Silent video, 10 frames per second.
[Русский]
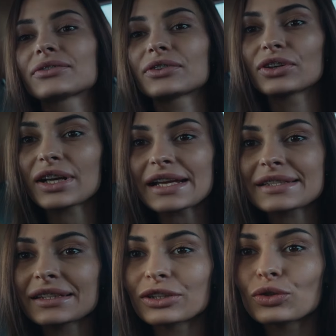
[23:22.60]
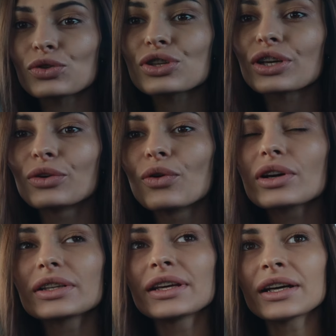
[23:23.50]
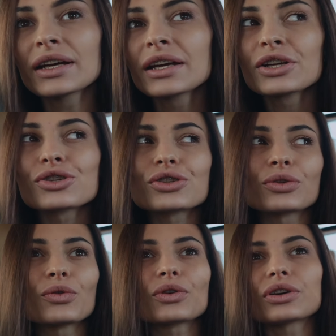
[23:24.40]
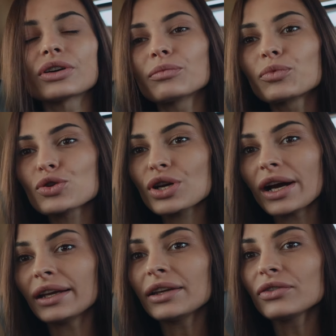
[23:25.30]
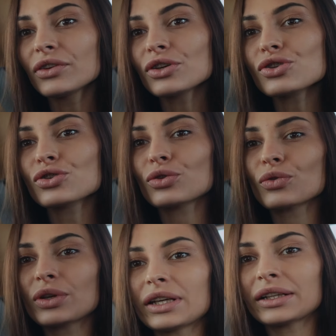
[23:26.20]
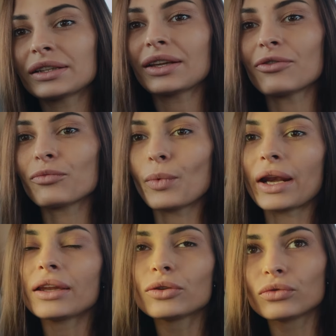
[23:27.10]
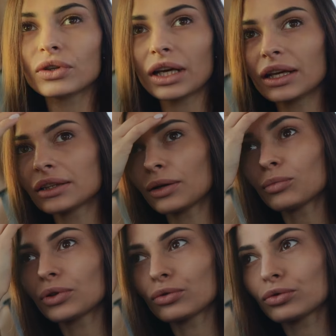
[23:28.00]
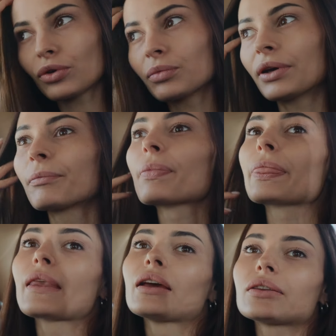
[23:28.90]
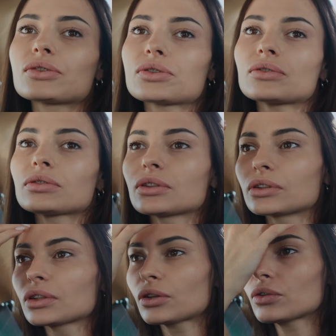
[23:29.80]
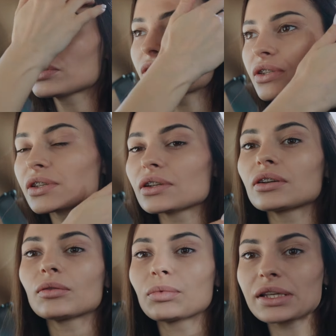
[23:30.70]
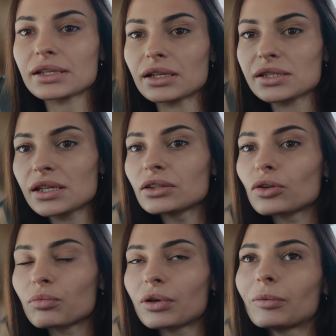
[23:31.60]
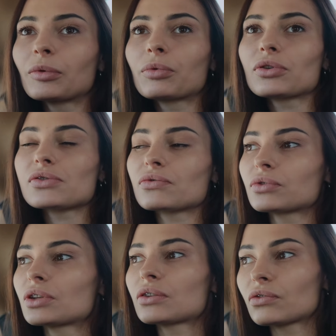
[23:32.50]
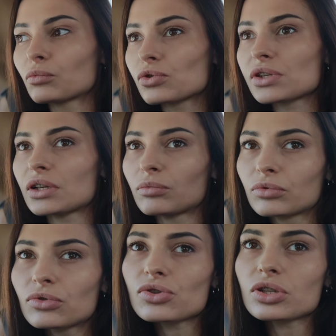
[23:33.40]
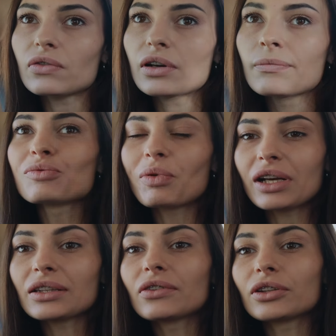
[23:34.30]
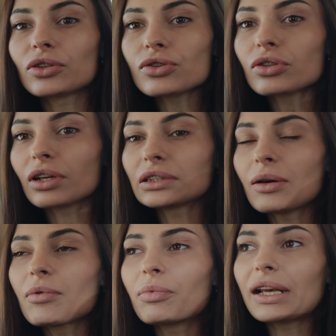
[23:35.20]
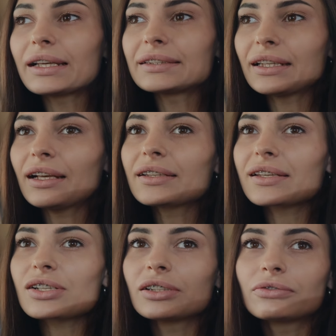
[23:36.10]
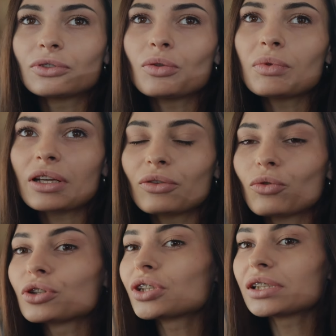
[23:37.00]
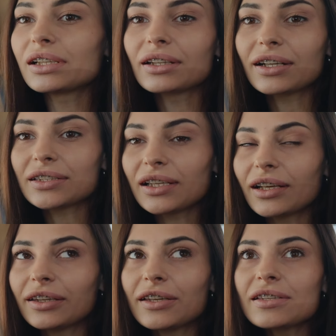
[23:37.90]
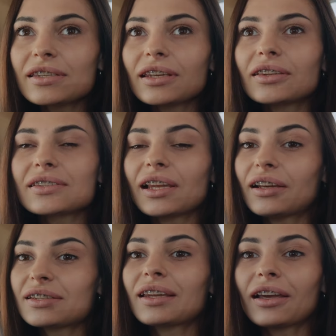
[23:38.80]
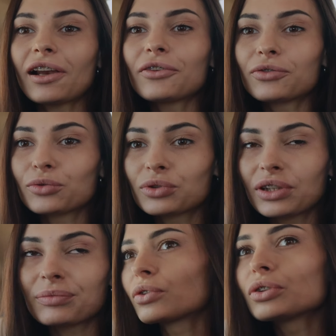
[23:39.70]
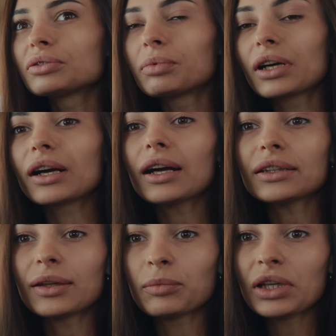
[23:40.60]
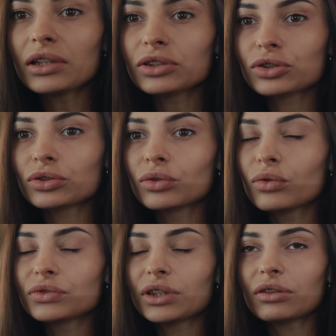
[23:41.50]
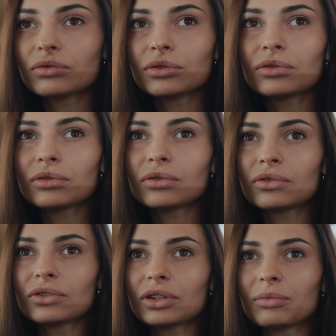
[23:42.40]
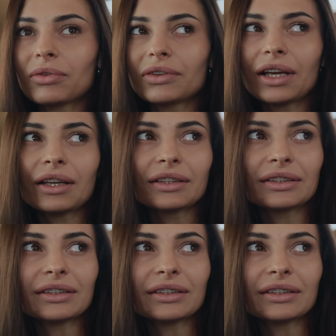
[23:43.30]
в разные точки города, что к Бурдж-Халифе, что ехать там в Марину, в Крик нам было удобно. То есть он э, находится близко к центру, прямо напротив вот этого музея будущего. Очень порадовало то, что когда мы прилетели, зашли в номер, очень сильно хотели есть, и на столе стояли фрукты. Вроде бы какая-то мелочь, но все равно добавляет